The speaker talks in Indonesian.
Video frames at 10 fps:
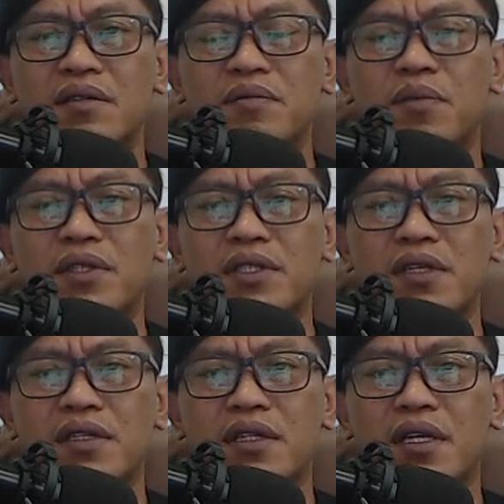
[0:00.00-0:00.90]

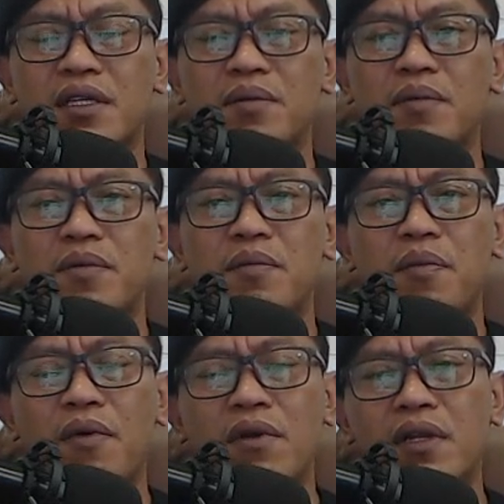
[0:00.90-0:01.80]
personil TNI maupun
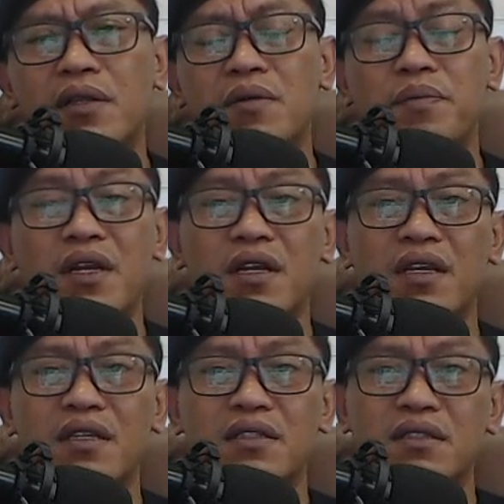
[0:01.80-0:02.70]
Polri atau
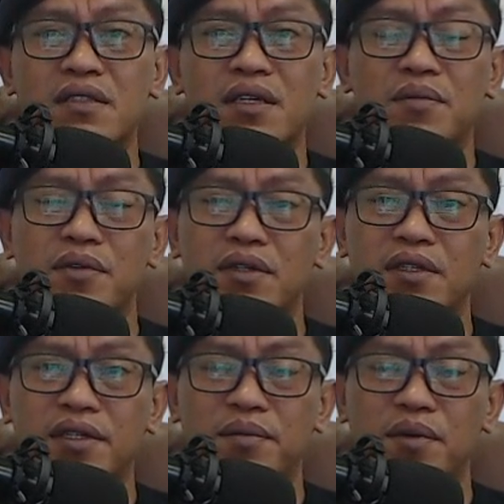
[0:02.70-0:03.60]
PNS yang
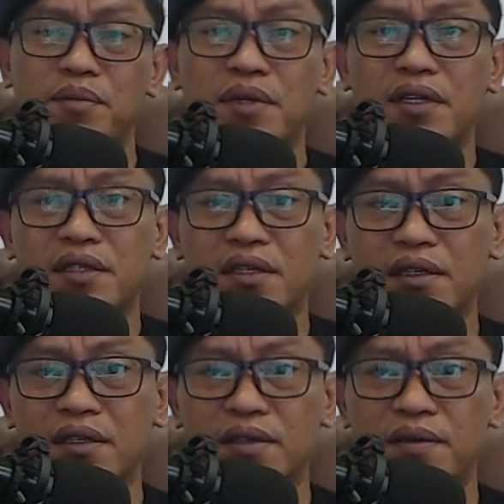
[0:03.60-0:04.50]
mungkin
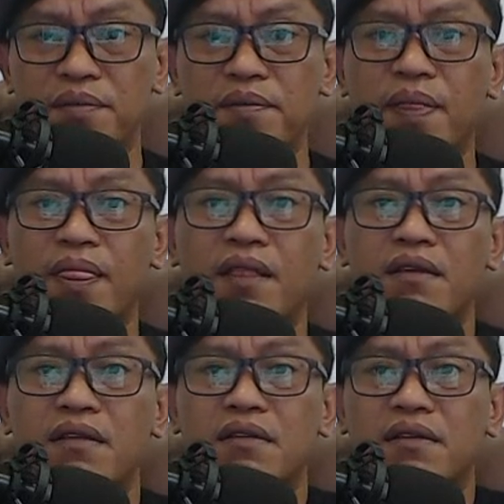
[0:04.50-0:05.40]
memiliki
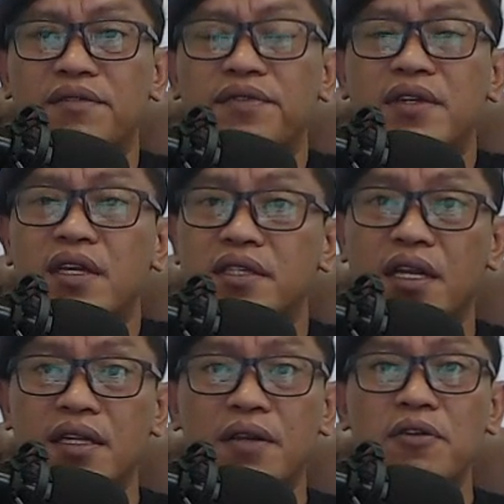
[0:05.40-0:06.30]
eh,
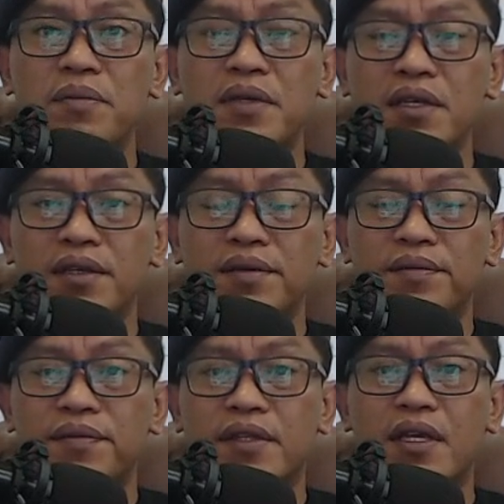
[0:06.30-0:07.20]
finansial yang lebih
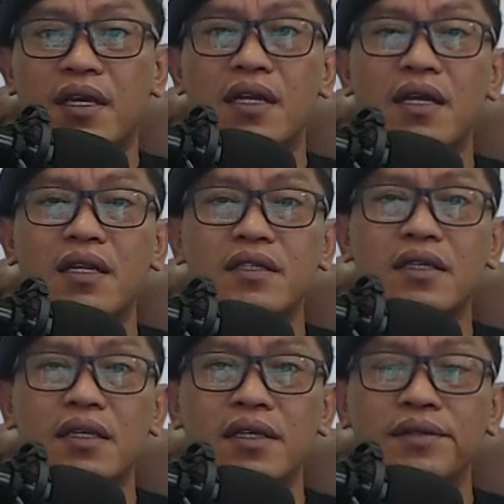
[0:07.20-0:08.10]
ya karena
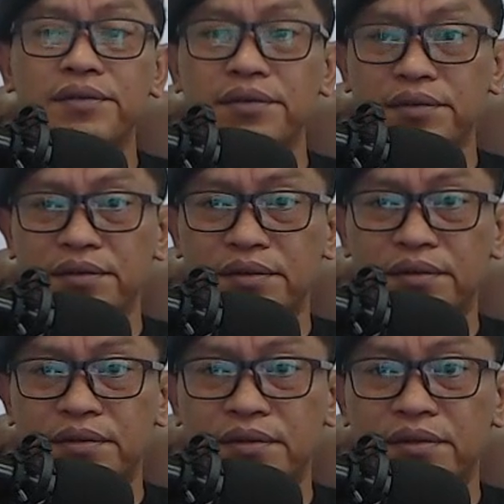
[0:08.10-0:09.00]
rezeki itu
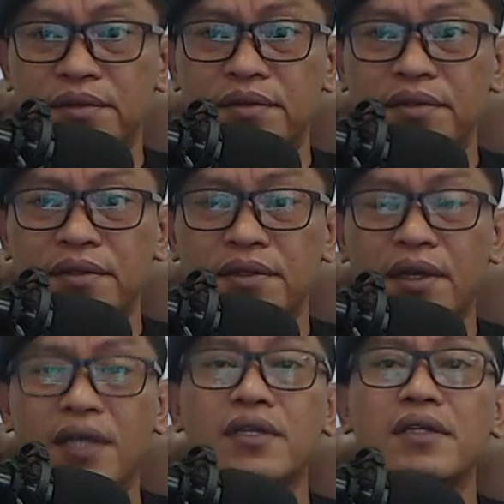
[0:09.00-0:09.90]

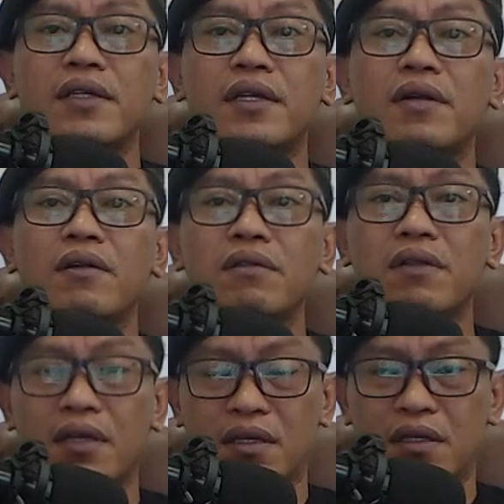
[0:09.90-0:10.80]
asalnya dari Allah